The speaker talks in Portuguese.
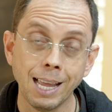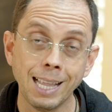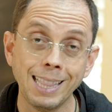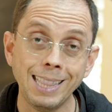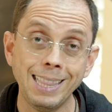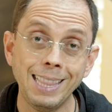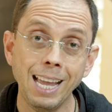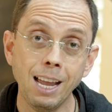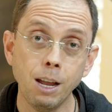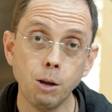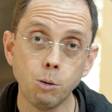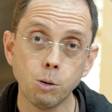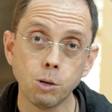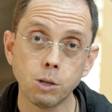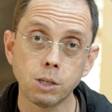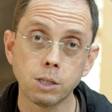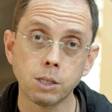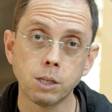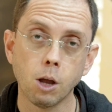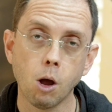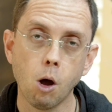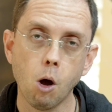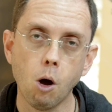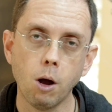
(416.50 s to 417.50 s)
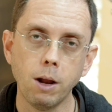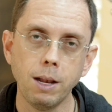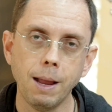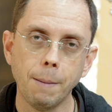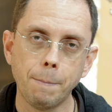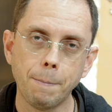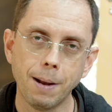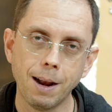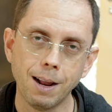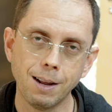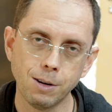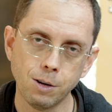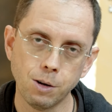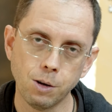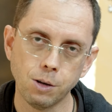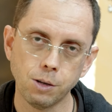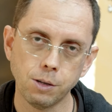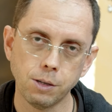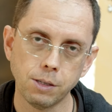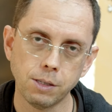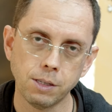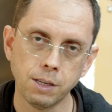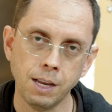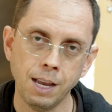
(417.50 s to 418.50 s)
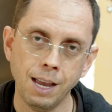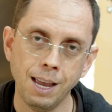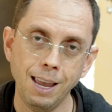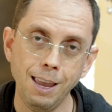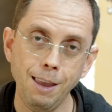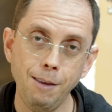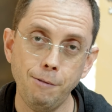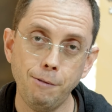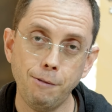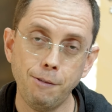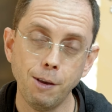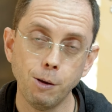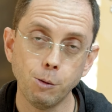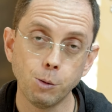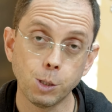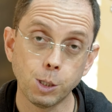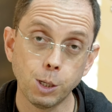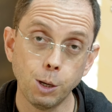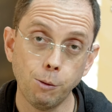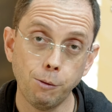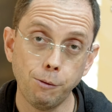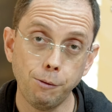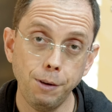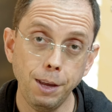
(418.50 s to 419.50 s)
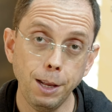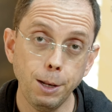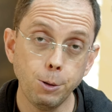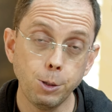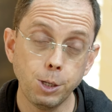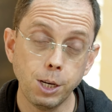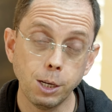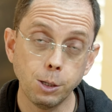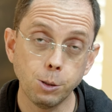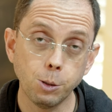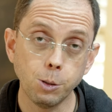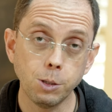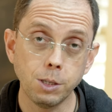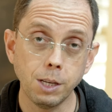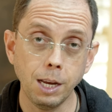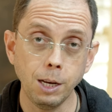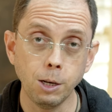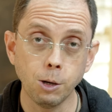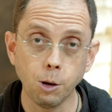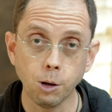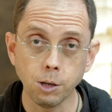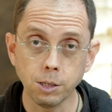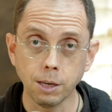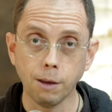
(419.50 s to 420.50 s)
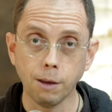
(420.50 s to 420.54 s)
Deus olha para nós e vê o seu filho Jesus em nós